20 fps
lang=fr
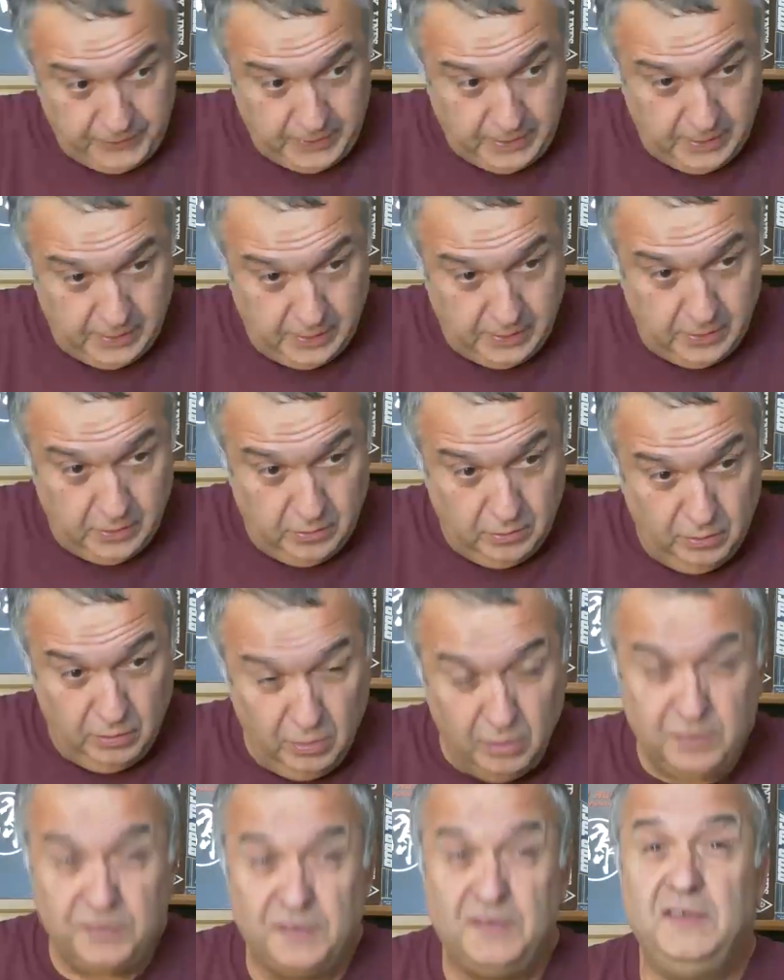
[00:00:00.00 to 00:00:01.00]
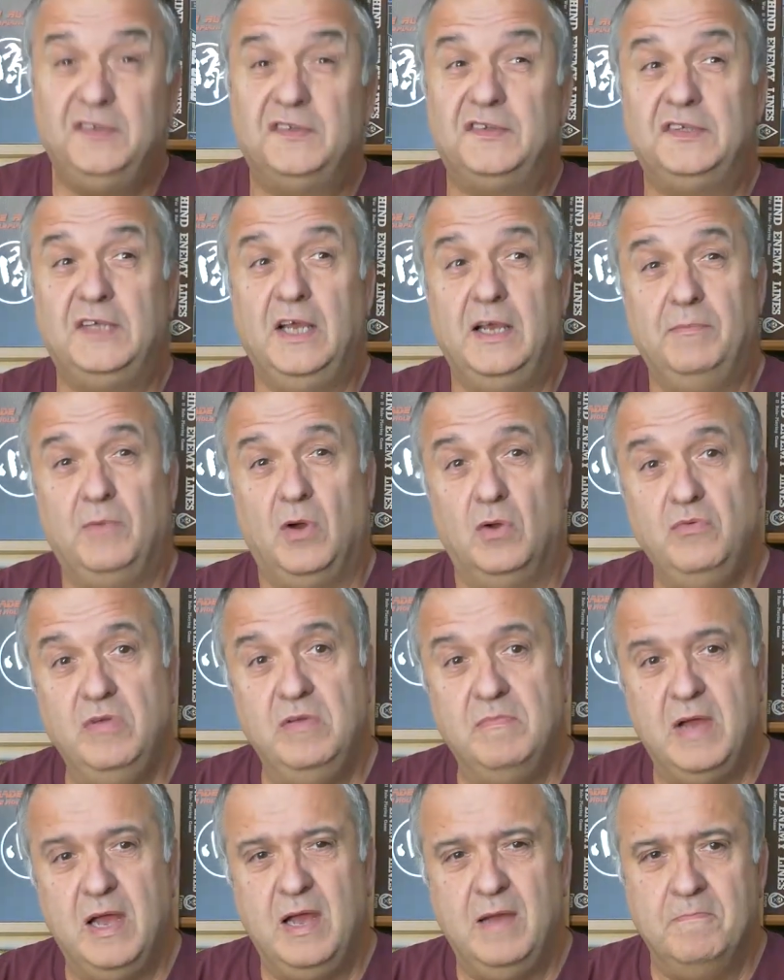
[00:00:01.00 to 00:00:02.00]
euh, le système en
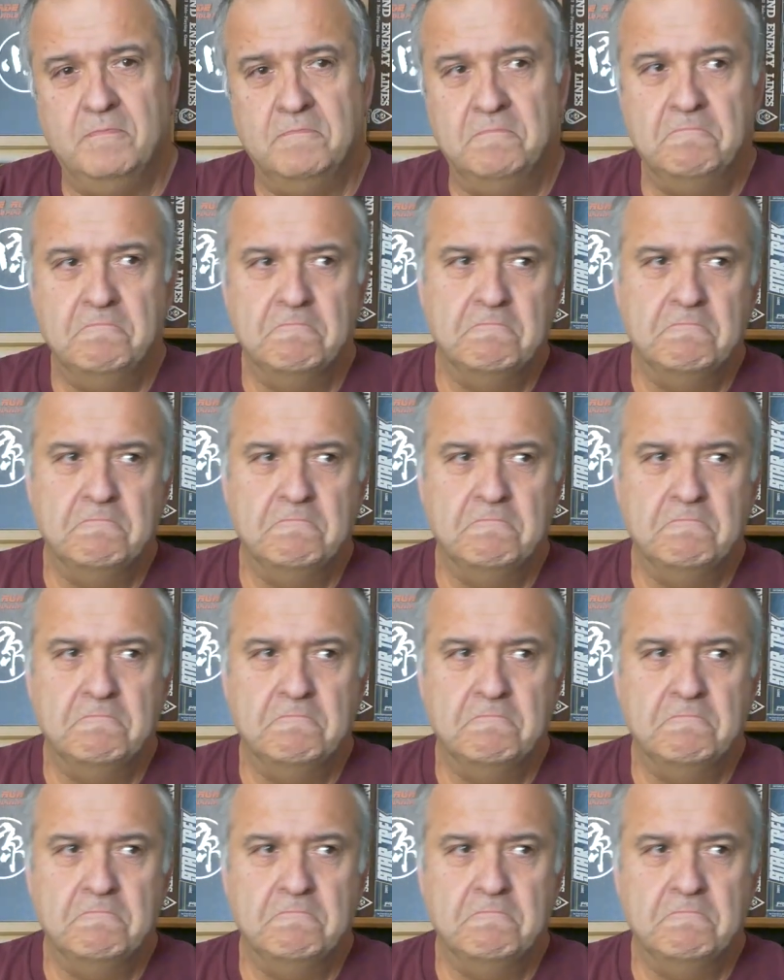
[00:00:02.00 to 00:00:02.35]
lui-même,